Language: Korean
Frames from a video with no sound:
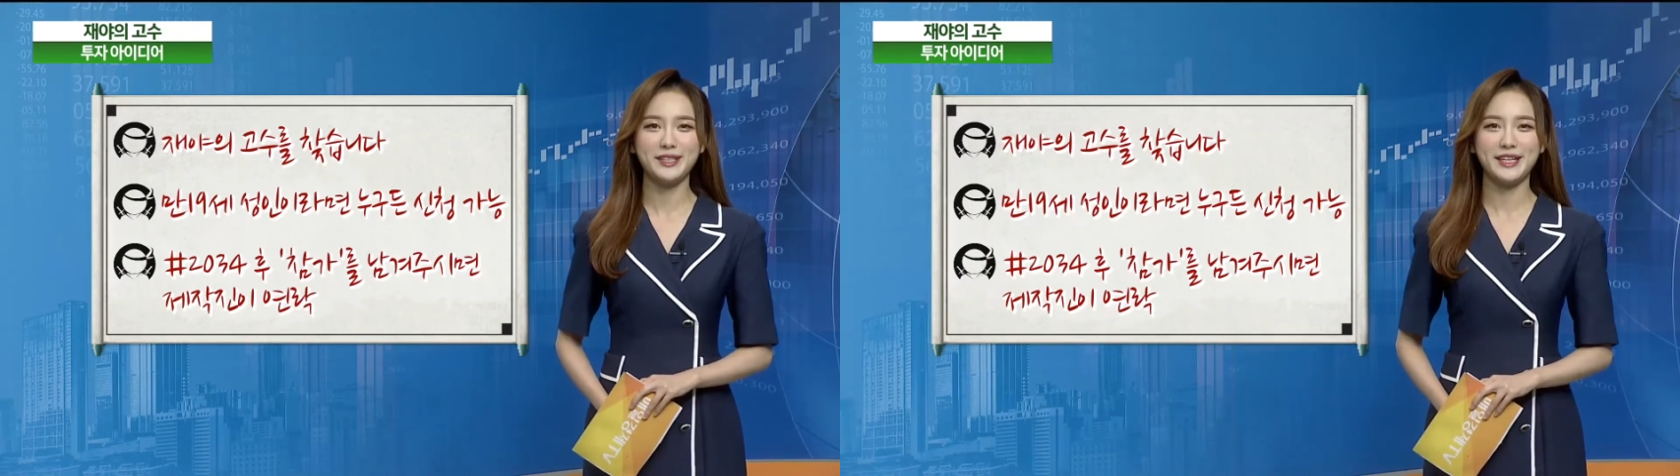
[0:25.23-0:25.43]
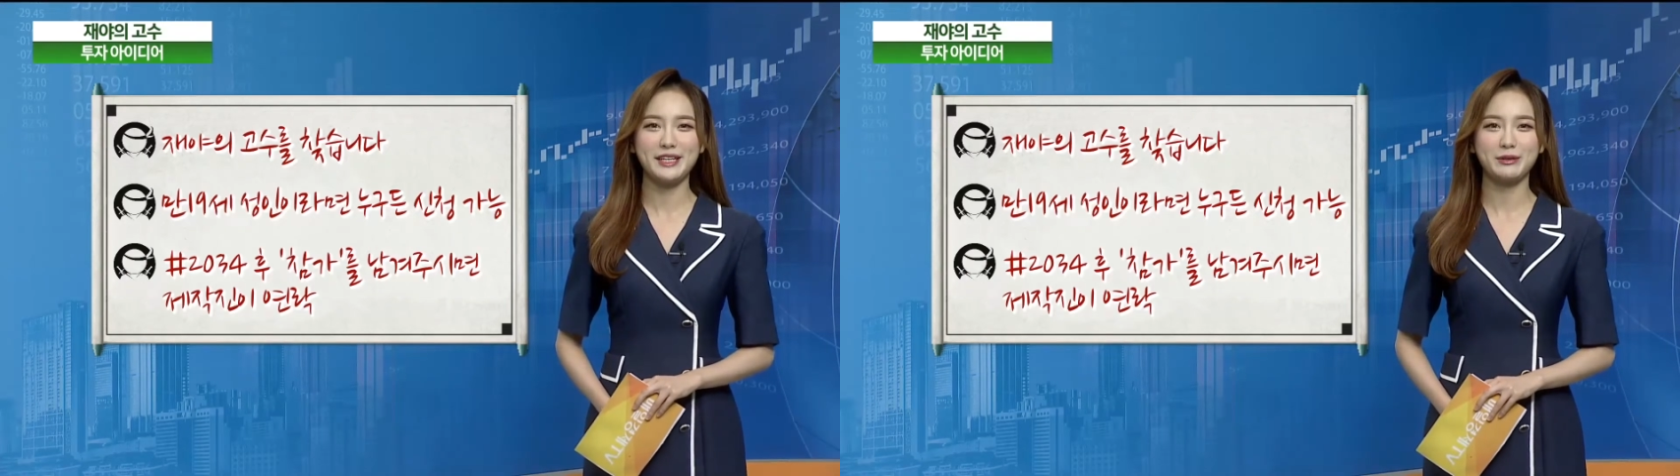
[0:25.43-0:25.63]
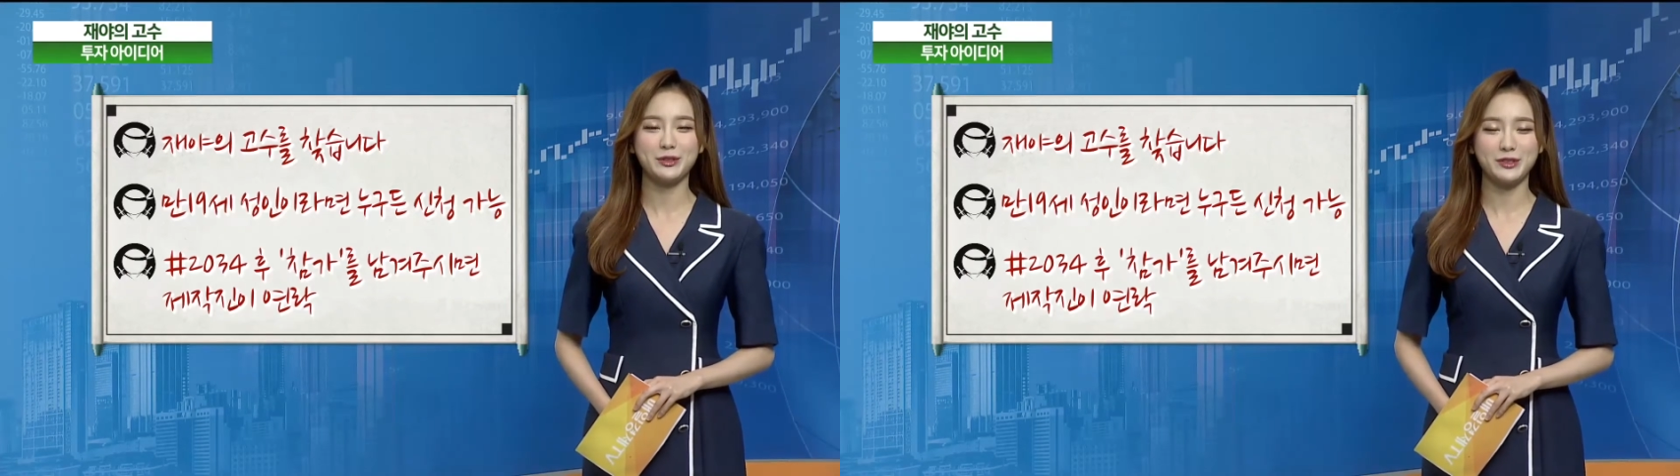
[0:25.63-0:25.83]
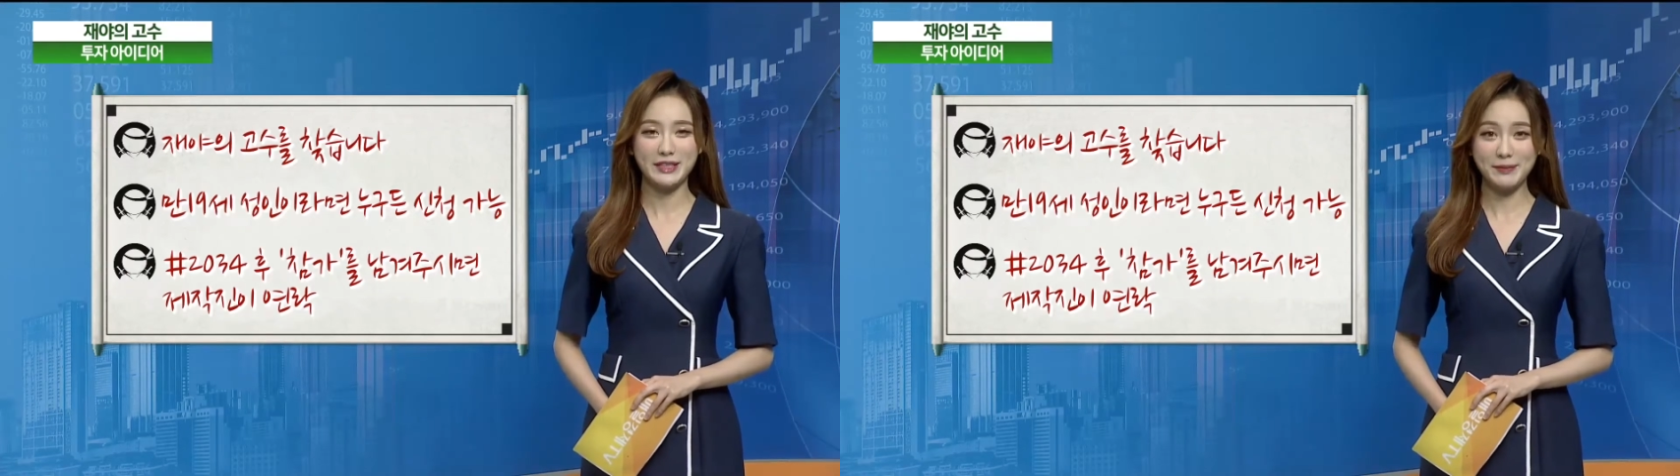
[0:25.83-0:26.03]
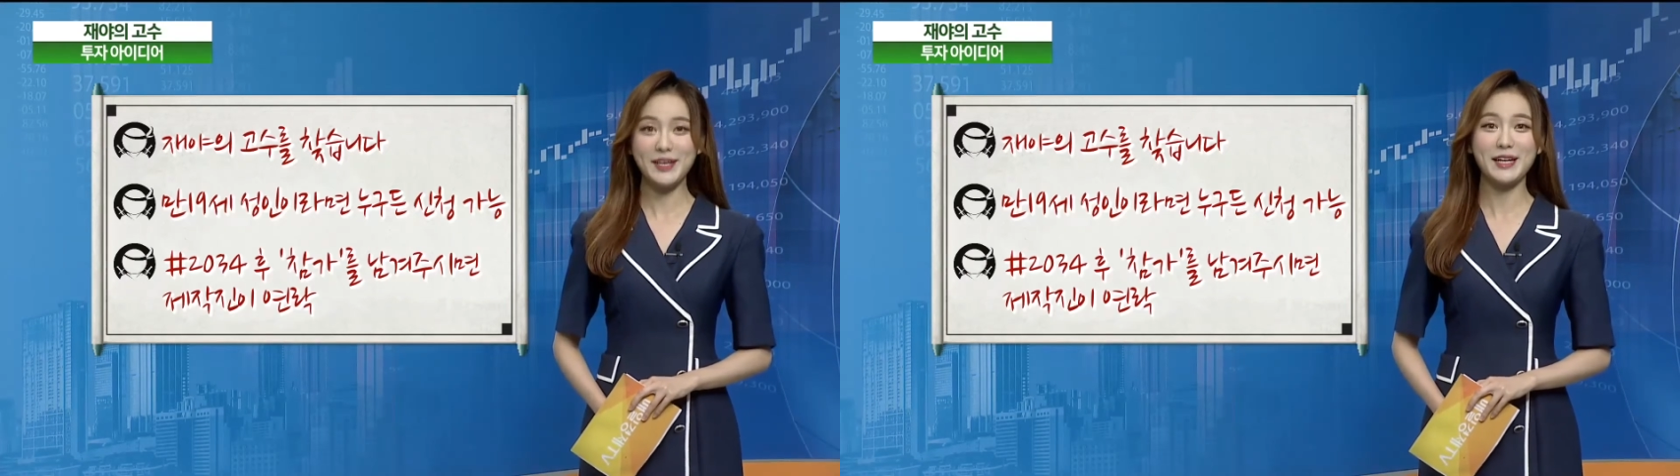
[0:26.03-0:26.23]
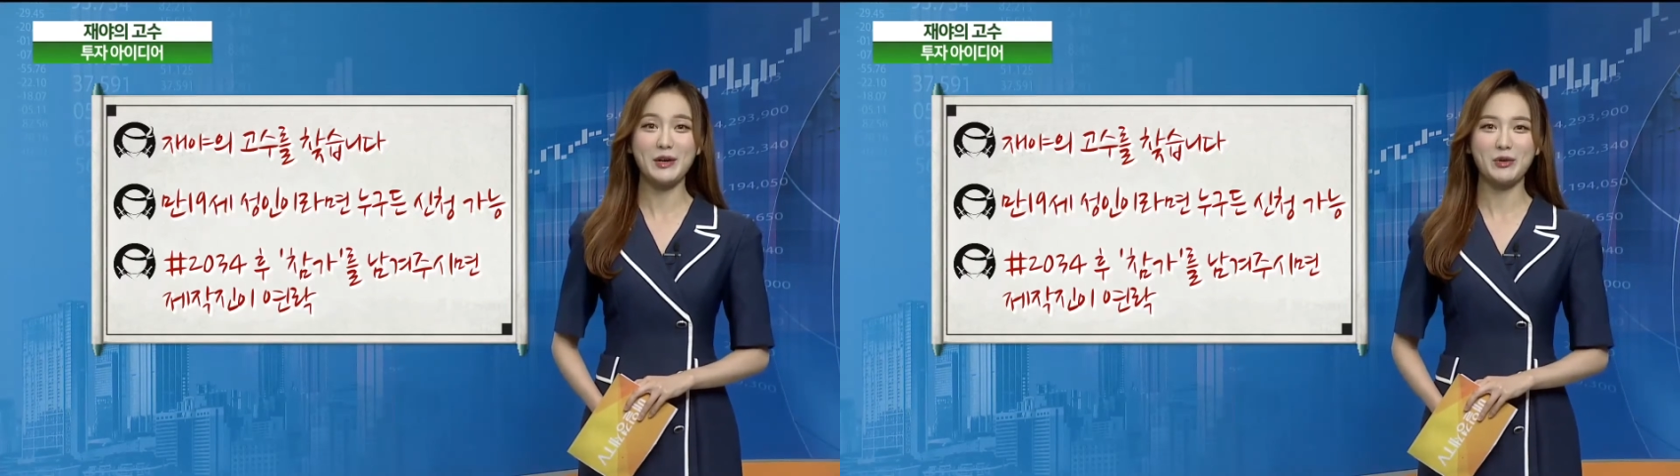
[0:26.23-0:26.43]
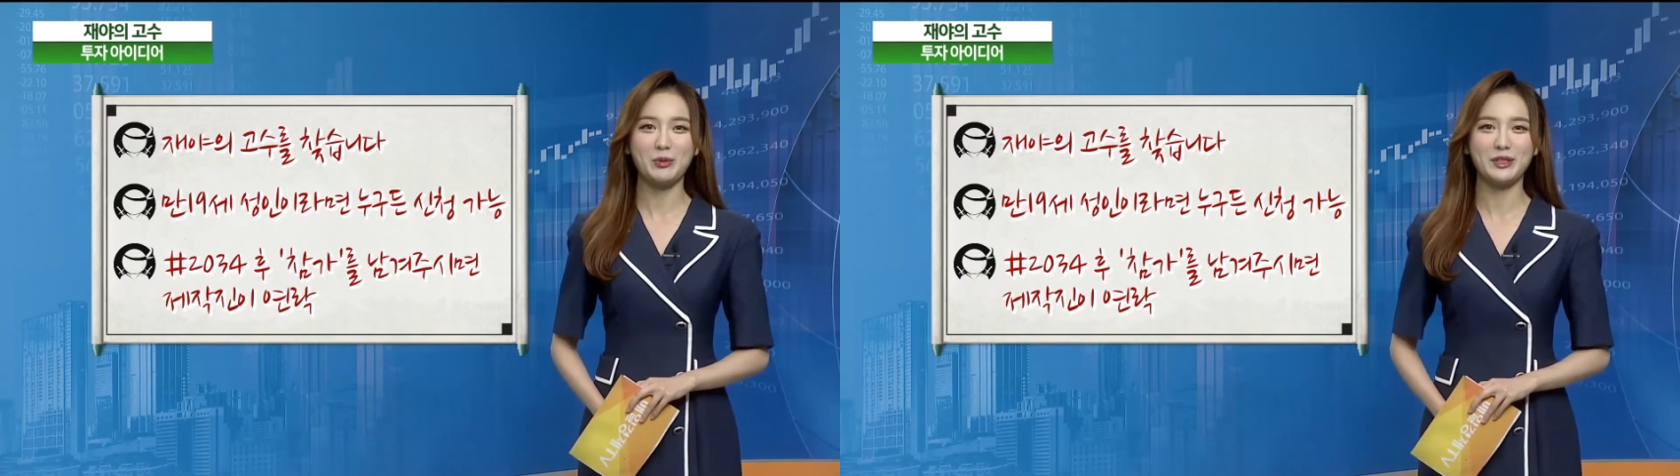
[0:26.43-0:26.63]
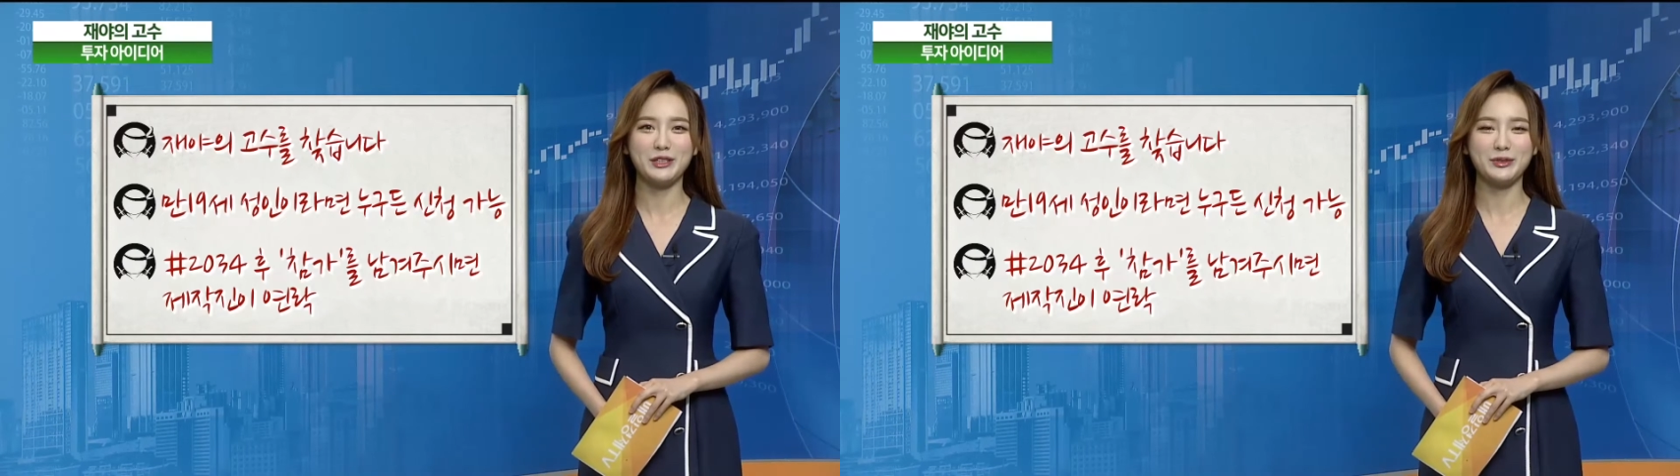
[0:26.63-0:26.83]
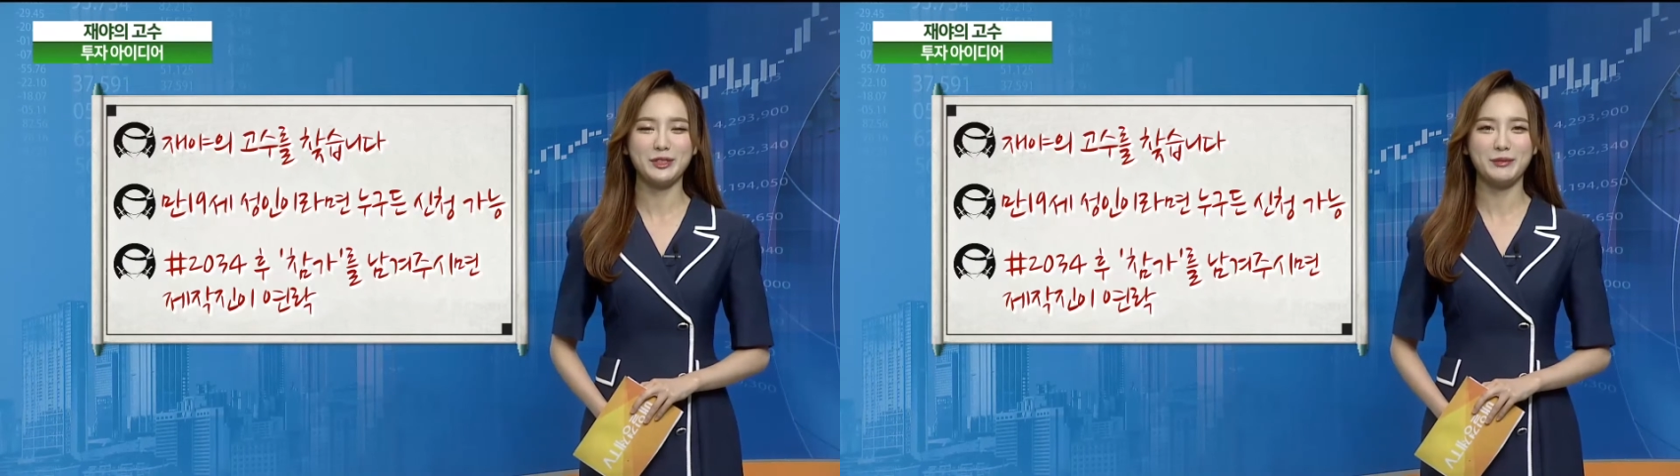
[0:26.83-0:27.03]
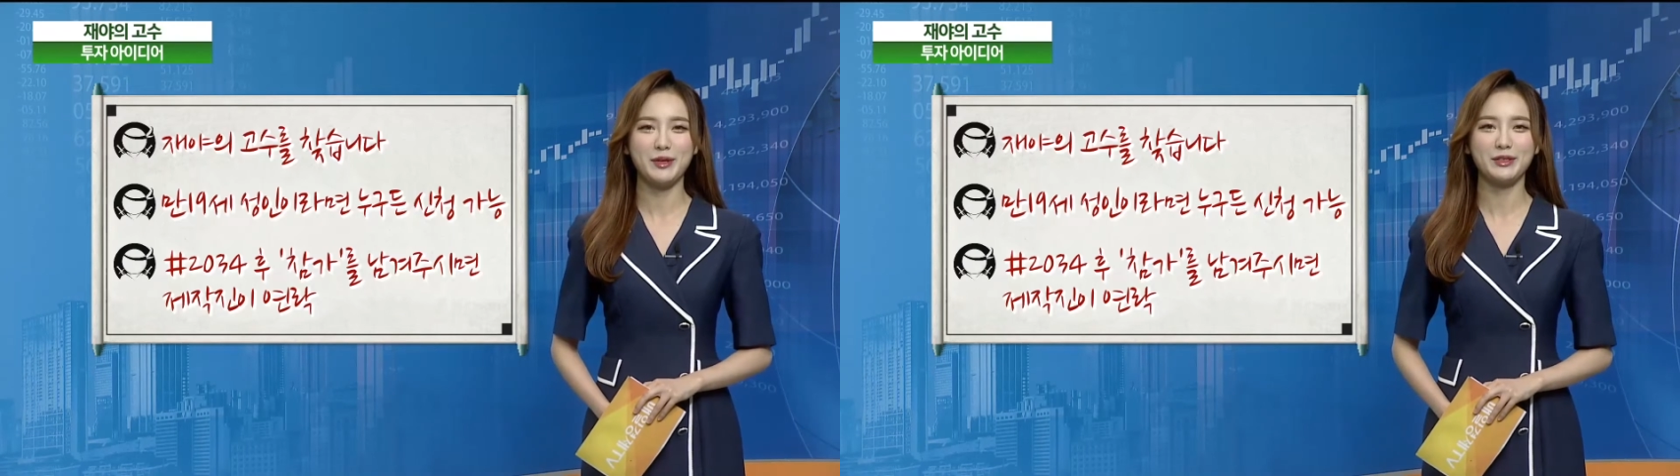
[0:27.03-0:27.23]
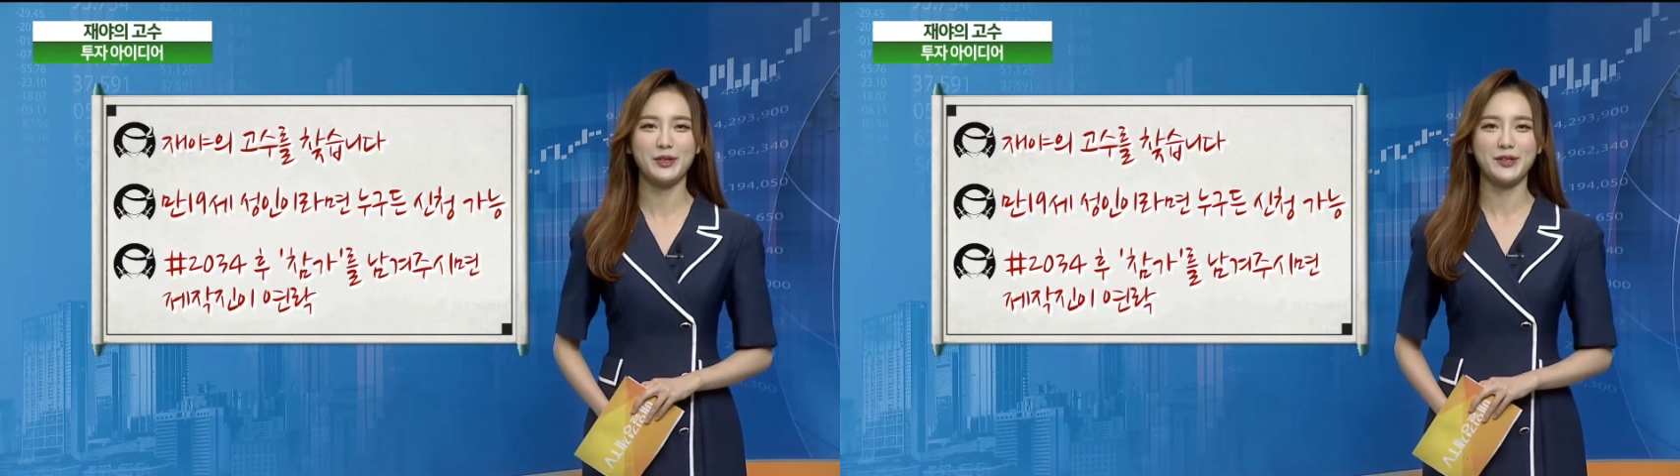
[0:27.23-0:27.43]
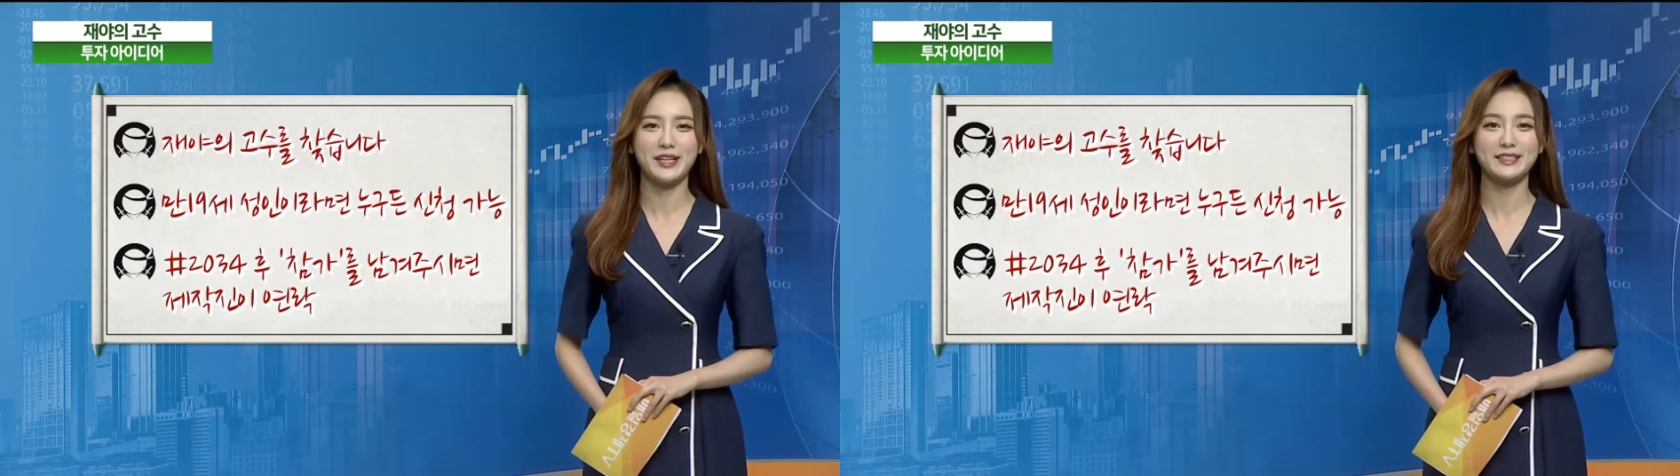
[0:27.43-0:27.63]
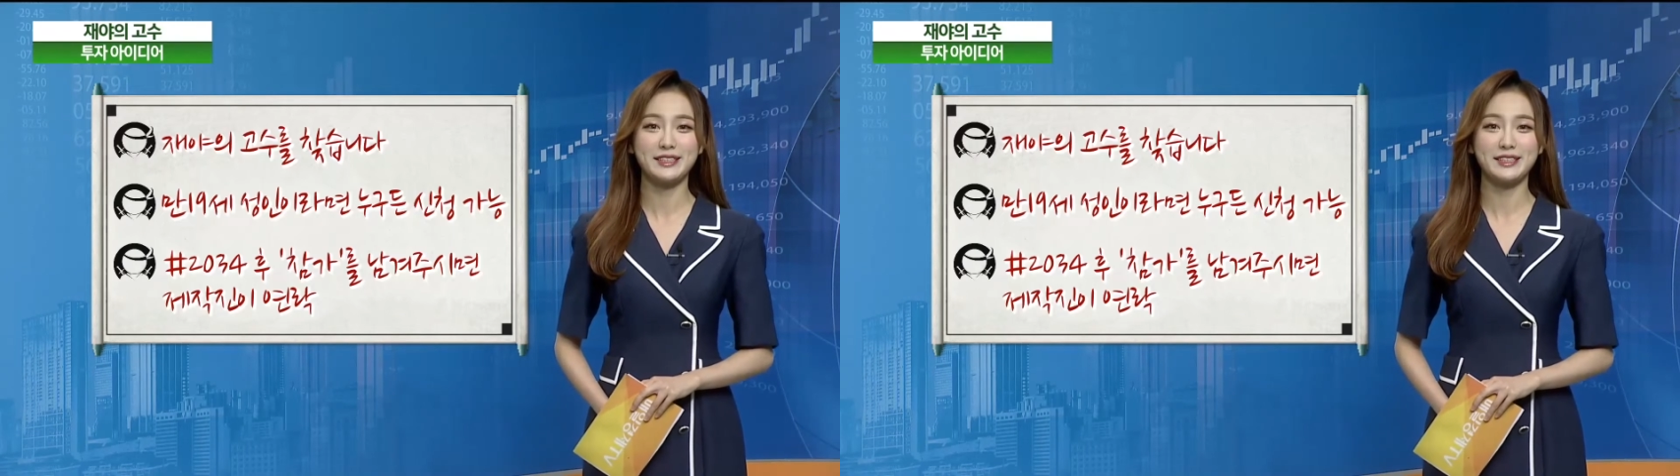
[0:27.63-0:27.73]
재활고수 참가라고 보내주시면 저희가